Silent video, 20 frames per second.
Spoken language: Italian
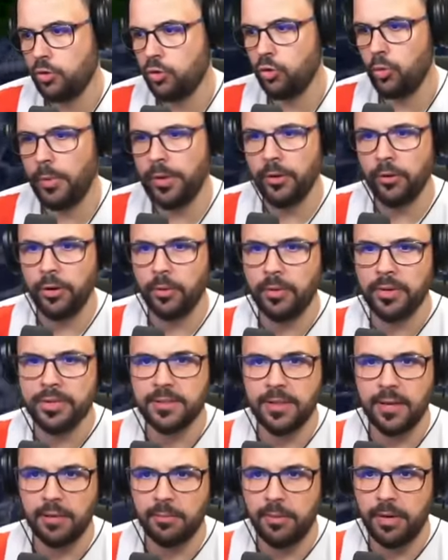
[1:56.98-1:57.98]
superiore
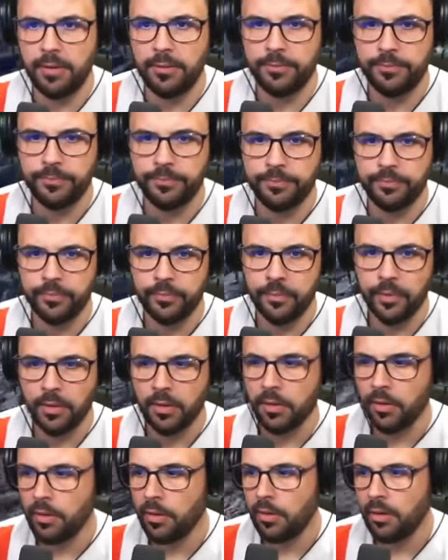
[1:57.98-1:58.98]
quest'arma
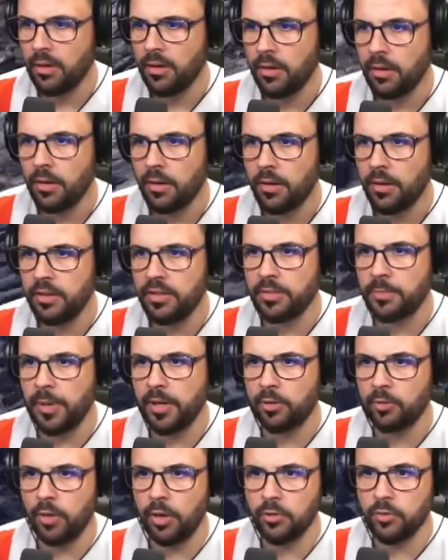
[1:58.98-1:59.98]

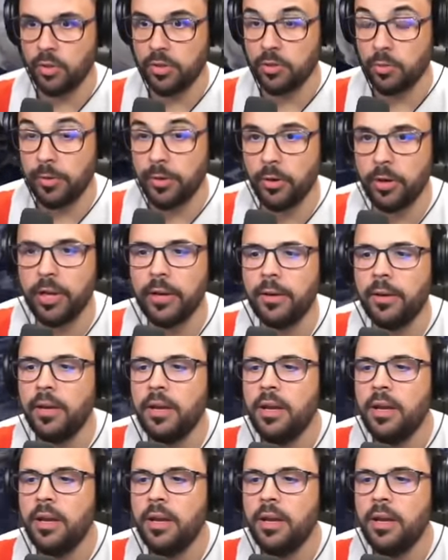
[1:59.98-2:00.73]
rispetto alla sua superiore.